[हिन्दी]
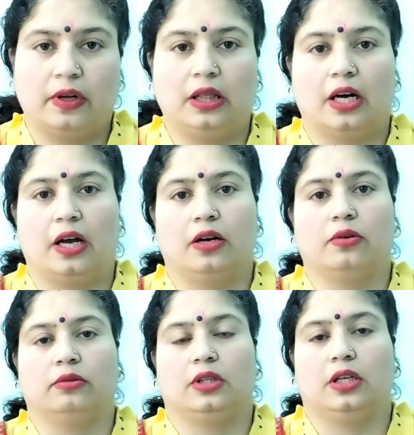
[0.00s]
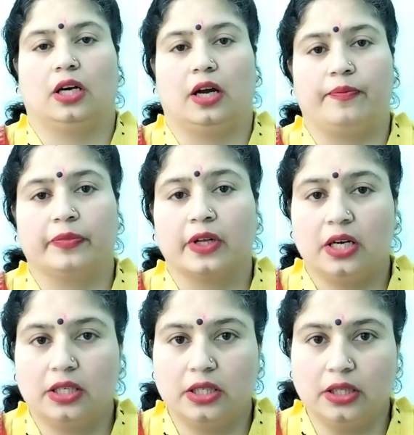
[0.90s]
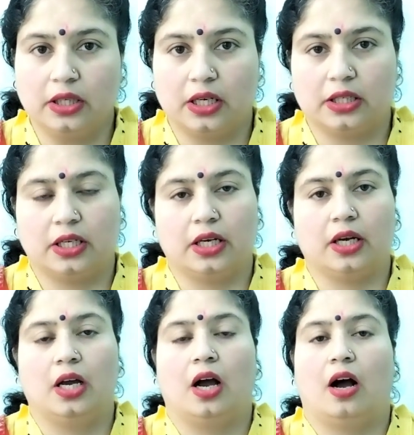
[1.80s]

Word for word: फलदायक होती है इसी तरह से